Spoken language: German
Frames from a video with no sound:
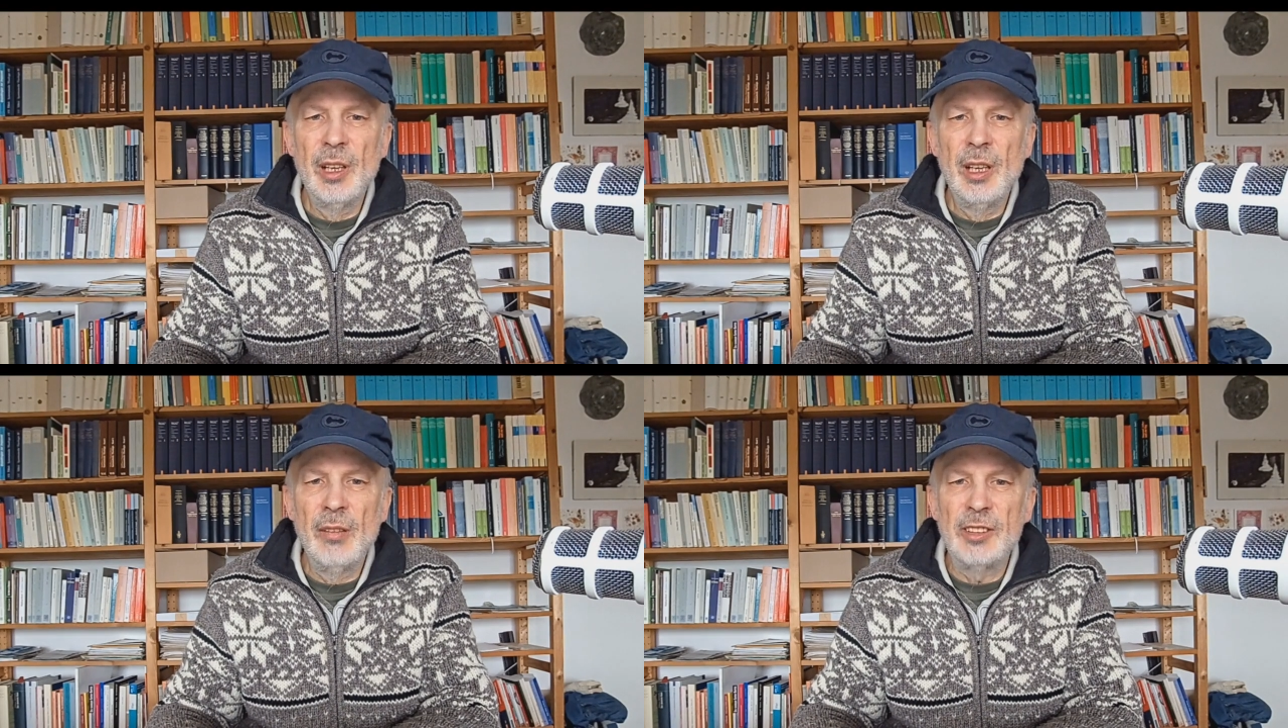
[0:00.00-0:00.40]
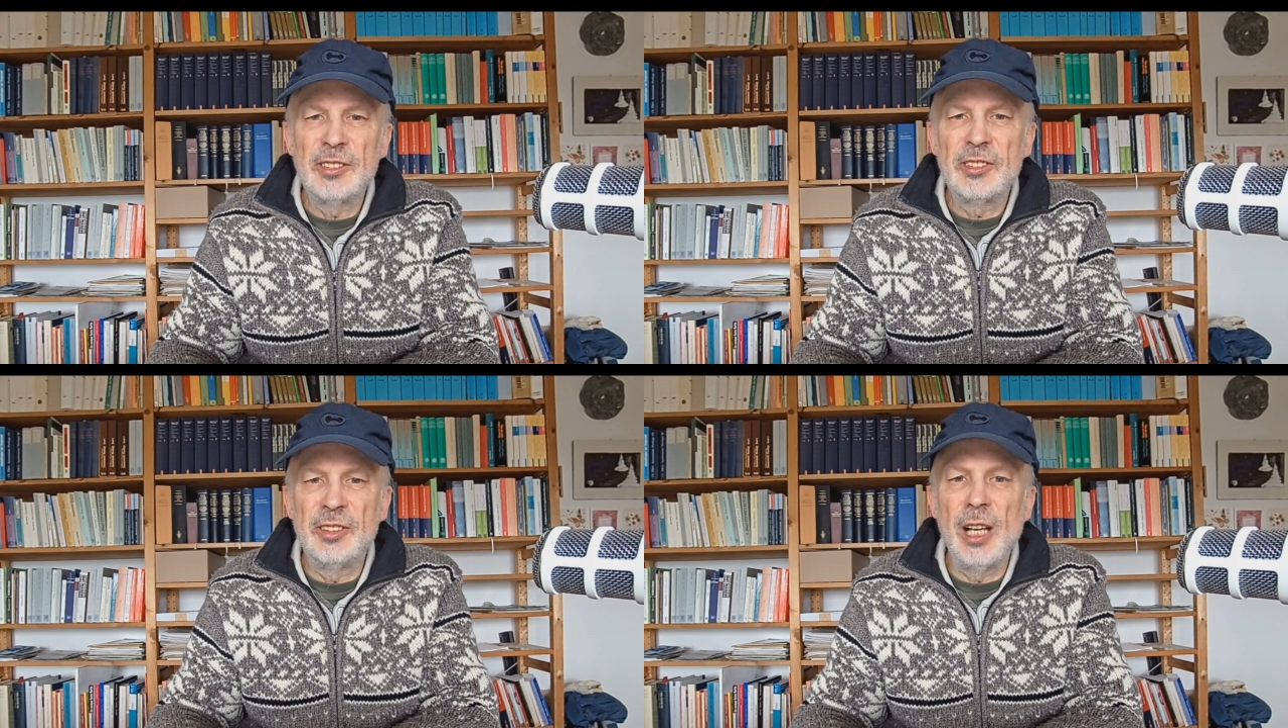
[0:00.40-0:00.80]
Was
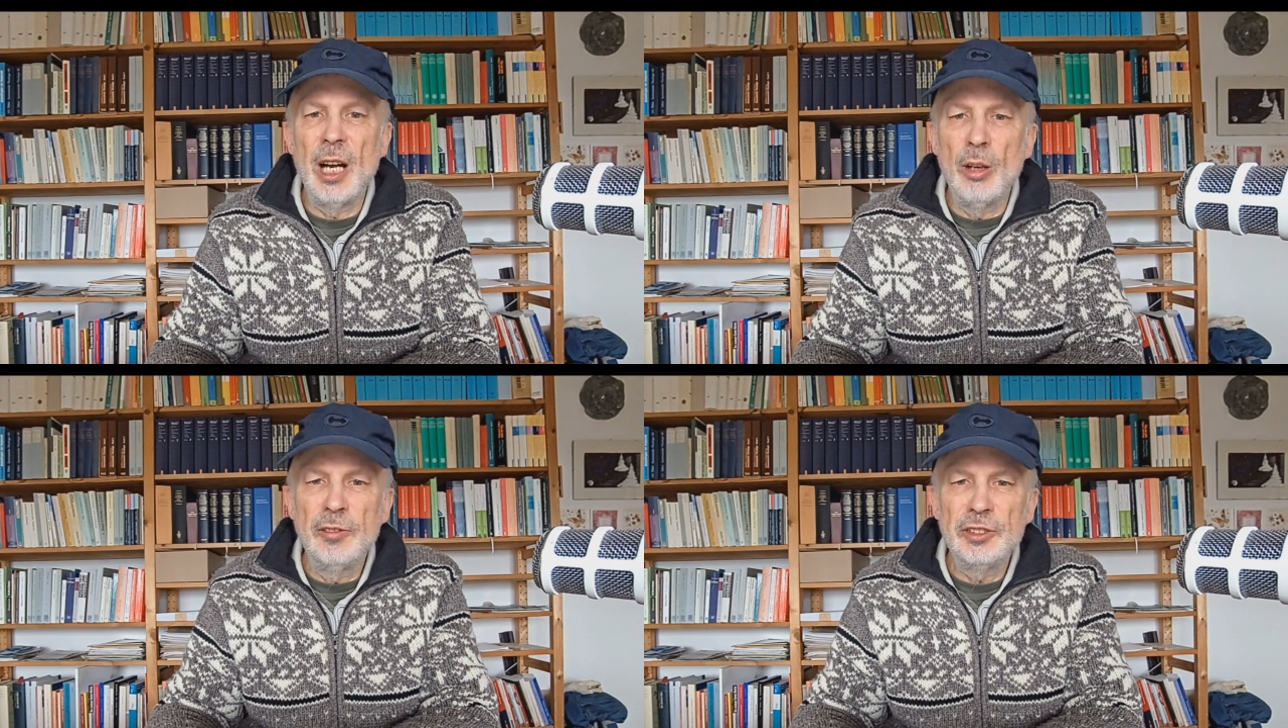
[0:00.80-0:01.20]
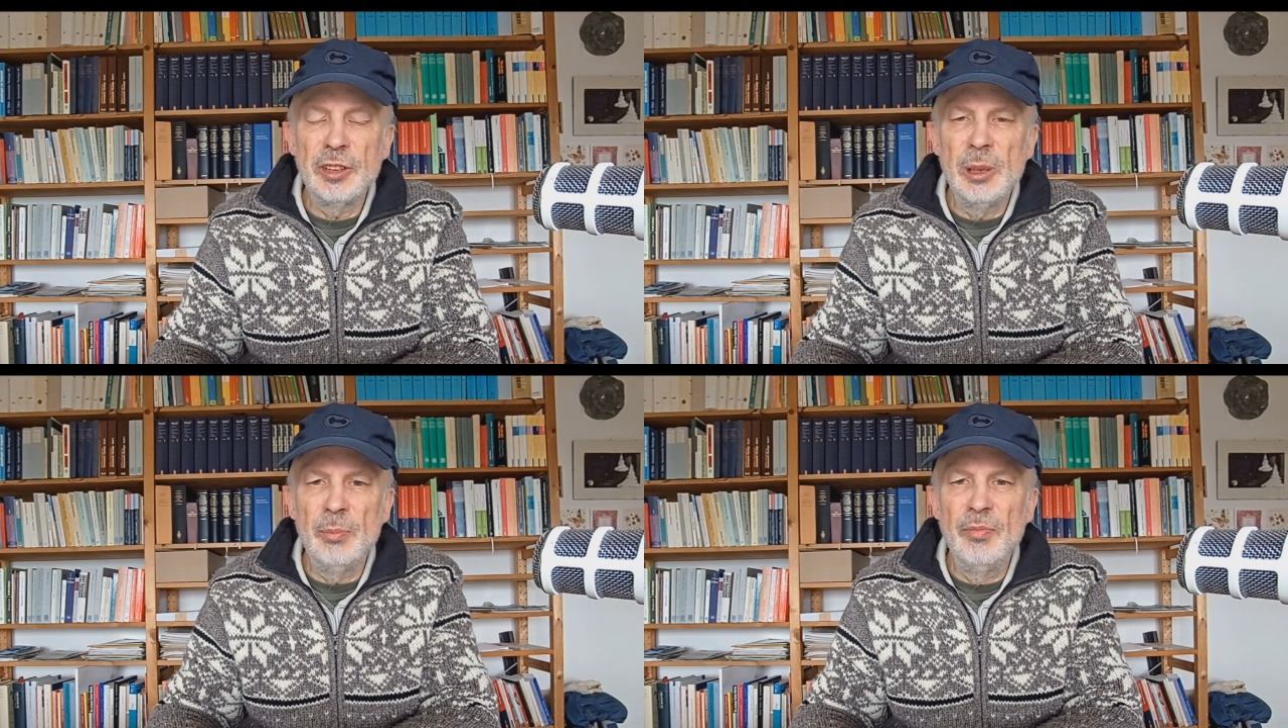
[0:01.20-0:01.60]
sie
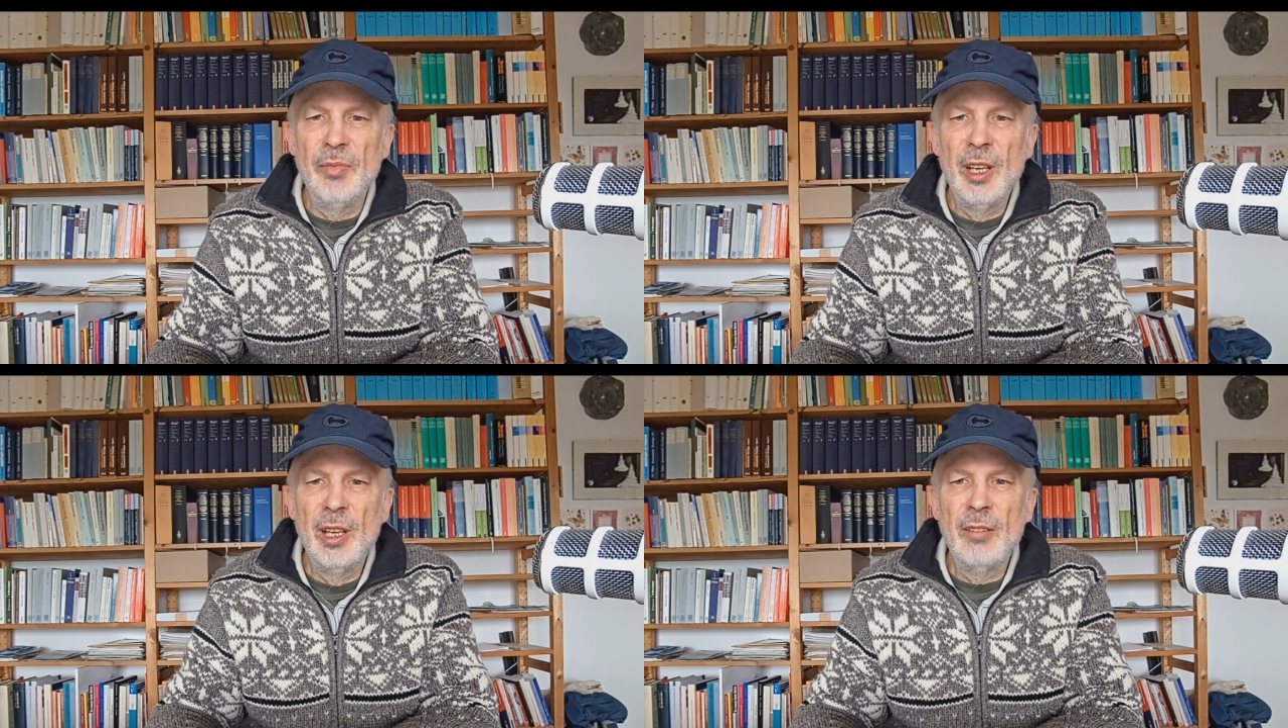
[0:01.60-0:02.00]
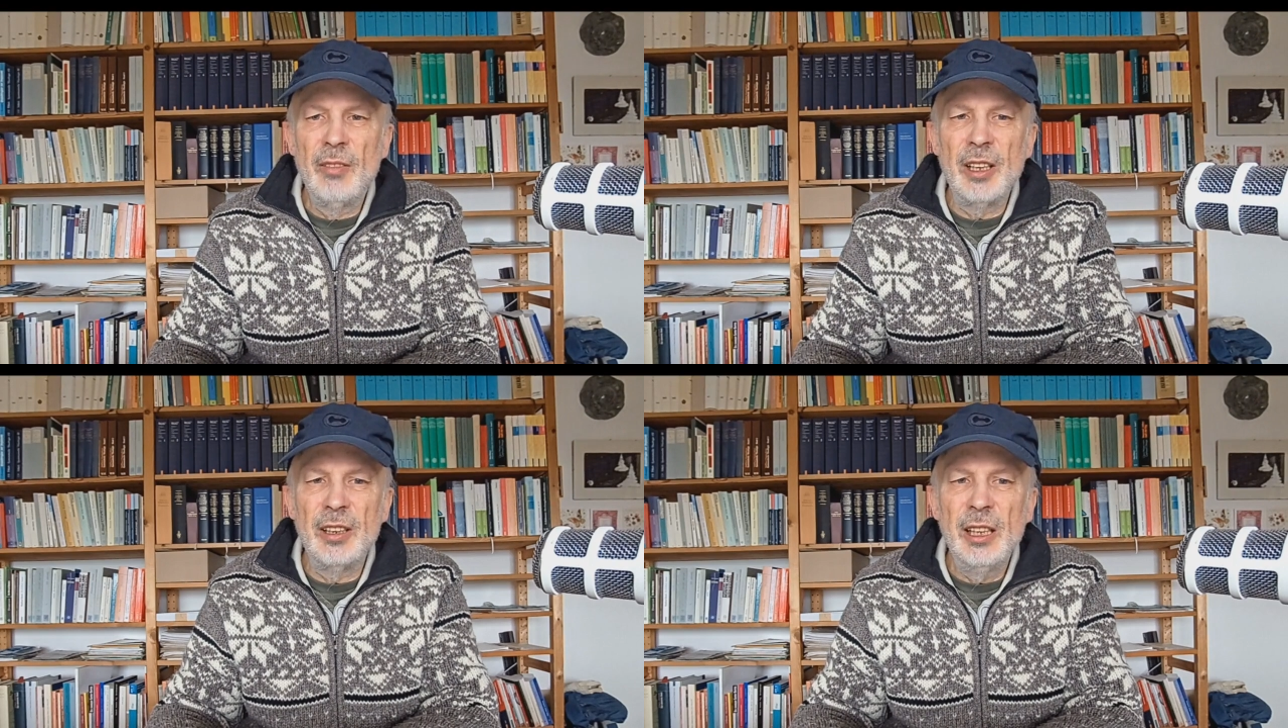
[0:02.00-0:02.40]
aufschrieben,
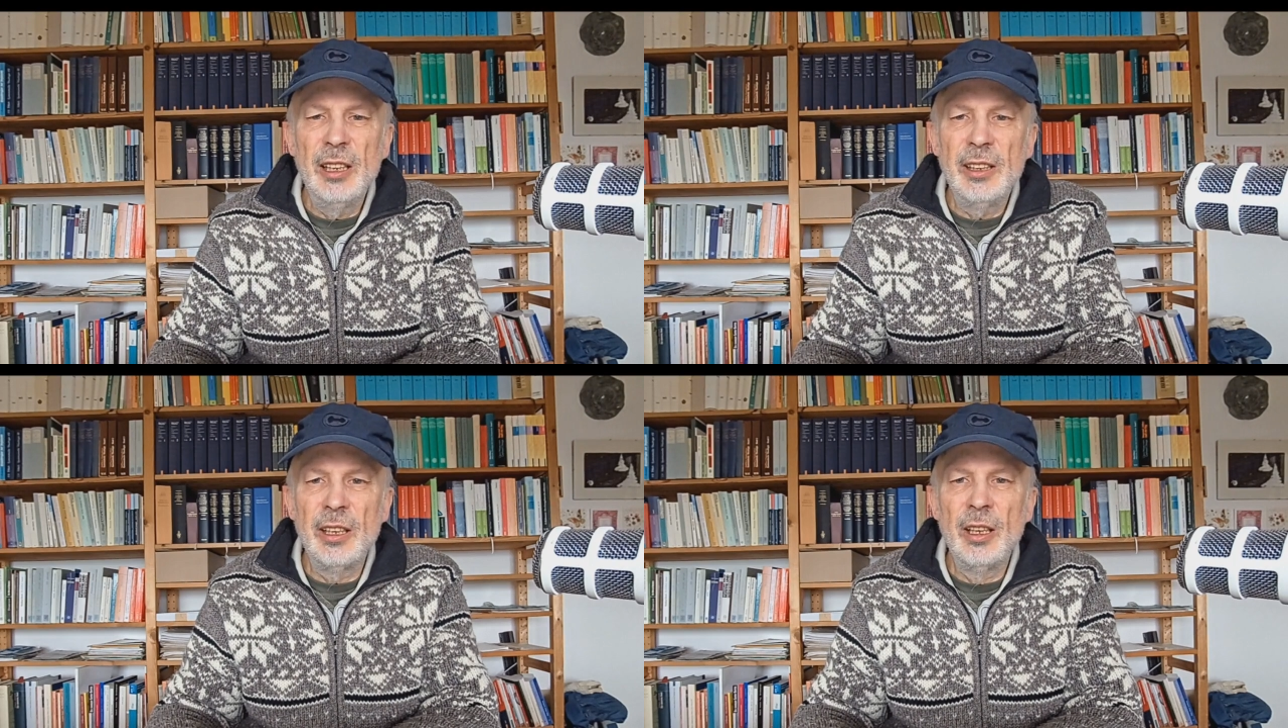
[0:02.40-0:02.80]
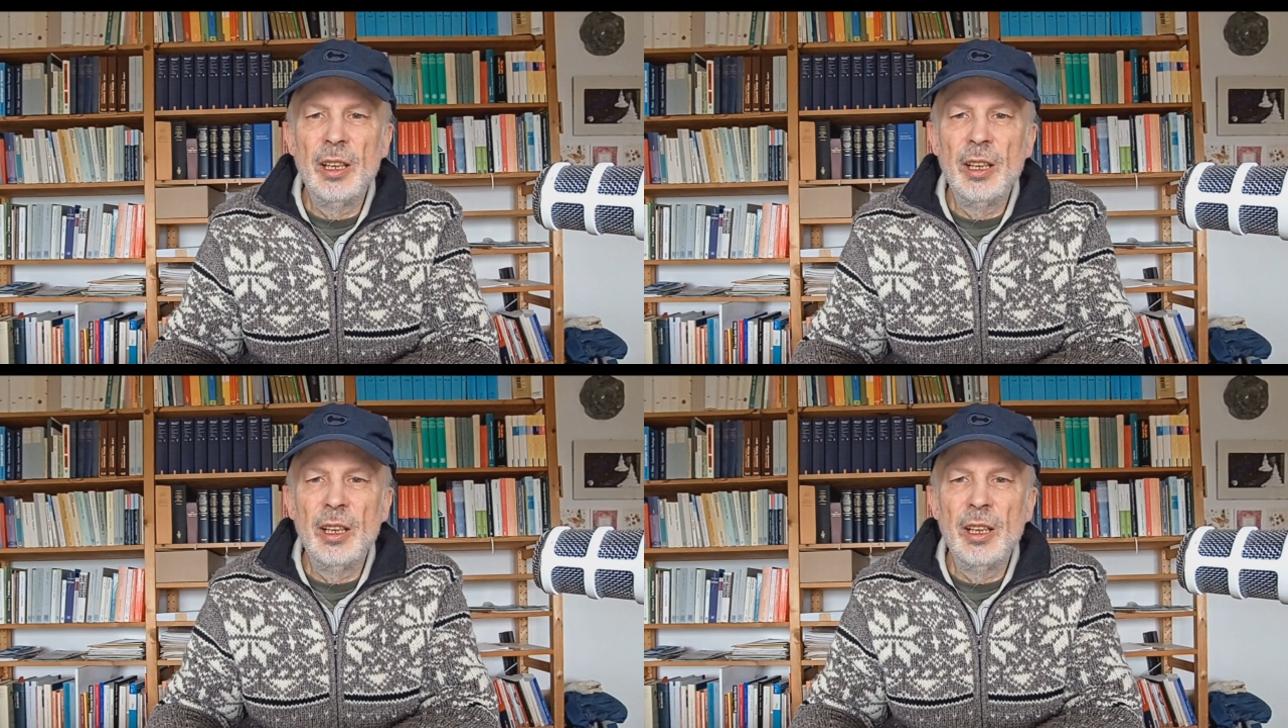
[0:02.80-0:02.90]
war nicht